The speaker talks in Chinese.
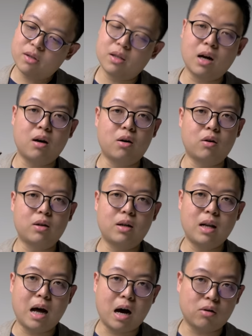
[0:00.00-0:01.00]
然后
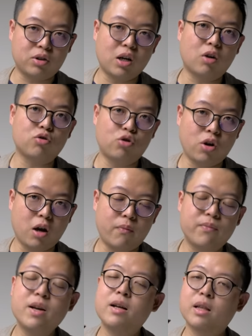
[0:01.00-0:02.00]
绕小圈，
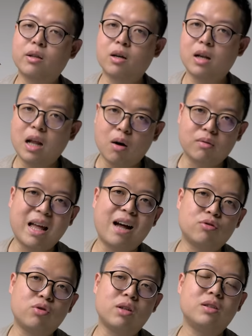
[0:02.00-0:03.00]
然后到绕
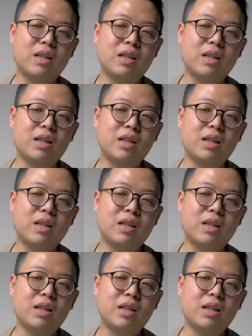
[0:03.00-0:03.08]
大圈，